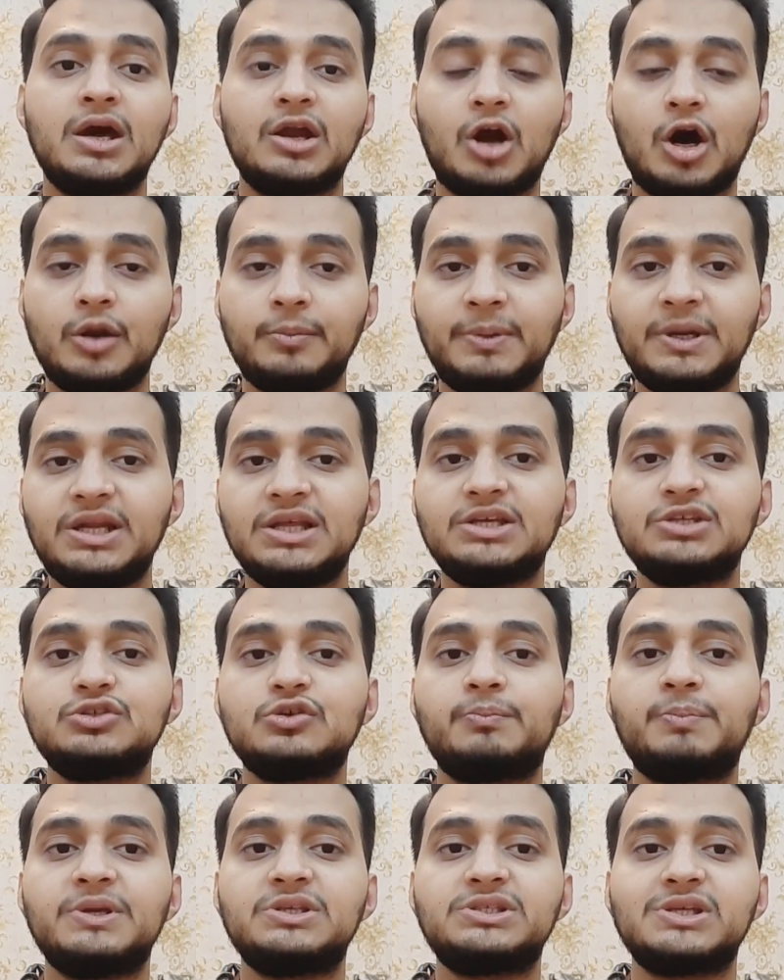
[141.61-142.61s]
रावलपिंडी की
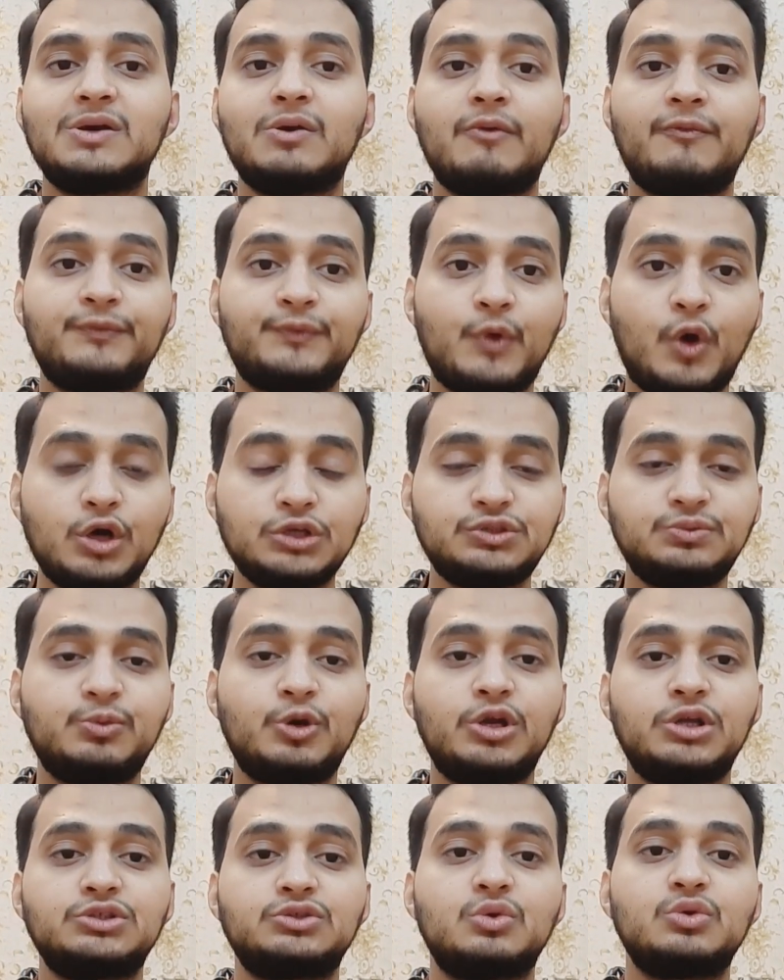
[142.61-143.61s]
जो पिच है वो फास्ट
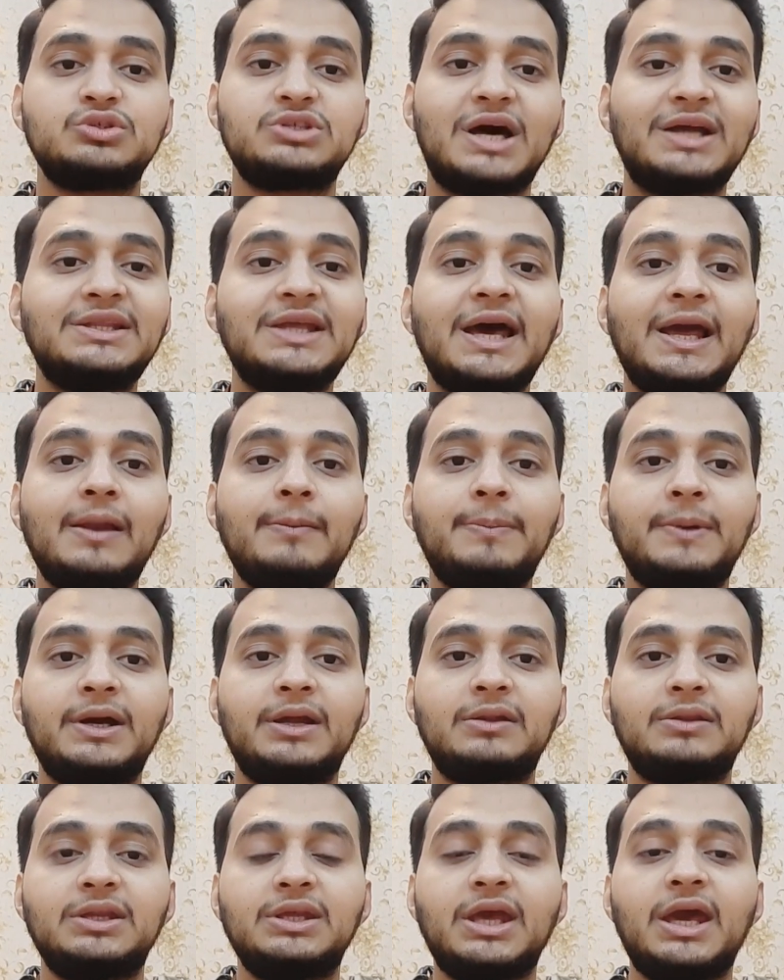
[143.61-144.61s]
बॉलर्स को ज़्यादा हेल्प
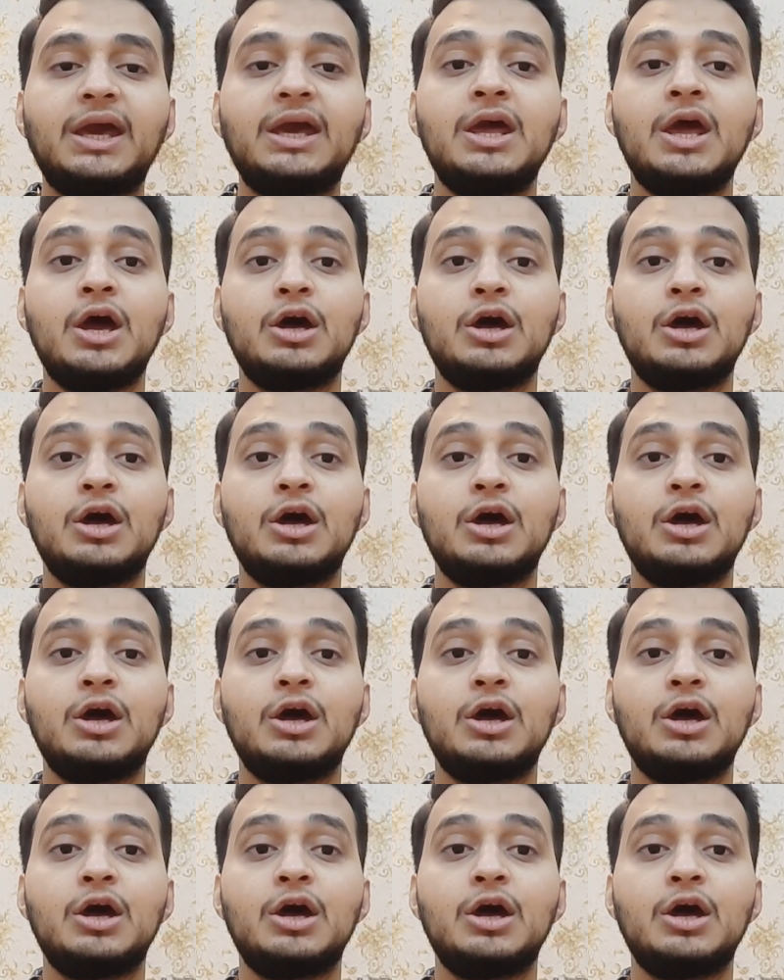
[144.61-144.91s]
करती है